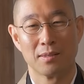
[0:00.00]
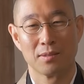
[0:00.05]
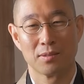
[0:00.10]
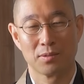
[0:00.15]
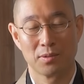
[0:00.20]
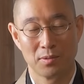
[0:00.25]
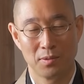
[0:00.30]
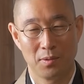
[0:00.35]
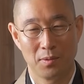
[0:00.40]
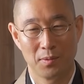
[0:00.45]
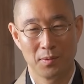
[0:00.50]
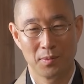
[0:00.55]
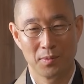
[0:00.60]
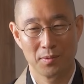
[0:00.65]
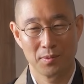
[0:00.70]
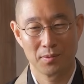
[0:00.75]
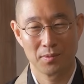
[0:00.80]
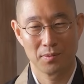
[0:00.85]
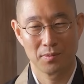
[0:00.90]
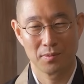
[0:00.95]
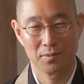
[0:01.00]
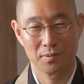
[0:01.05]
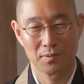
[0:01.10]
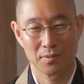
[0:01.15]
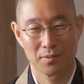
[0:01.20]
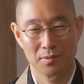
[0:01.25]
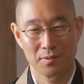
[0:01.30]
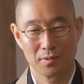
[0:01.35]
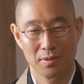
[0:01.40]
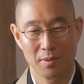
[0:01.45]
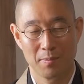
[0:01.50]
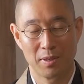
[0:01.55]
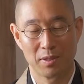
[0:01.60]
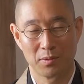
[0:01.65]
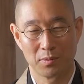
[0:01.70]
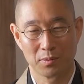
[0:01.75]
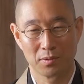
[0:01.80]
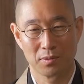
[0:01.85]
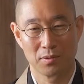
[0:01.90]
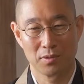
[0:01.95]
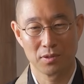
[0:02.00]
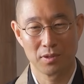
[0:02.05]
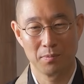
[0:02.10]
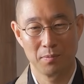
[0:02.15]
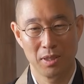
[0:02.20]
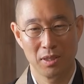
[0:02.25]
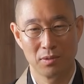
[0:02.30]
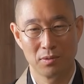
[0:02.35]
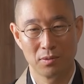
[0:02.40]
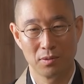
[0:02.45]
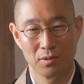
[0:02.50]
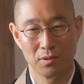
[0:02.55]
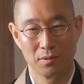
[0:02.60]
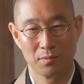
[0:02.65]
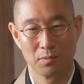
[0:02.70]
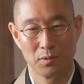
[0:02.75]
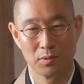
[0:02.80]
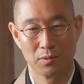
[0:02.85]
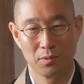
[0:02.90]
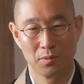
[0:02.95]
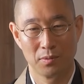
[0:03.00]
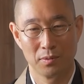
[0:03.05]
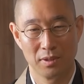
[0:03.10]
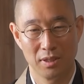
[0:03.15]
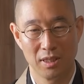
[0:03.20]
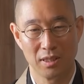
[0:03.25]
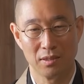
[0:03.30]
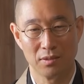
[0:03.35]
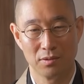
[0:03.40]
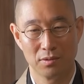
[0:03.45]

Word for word: その今の苦しみというものに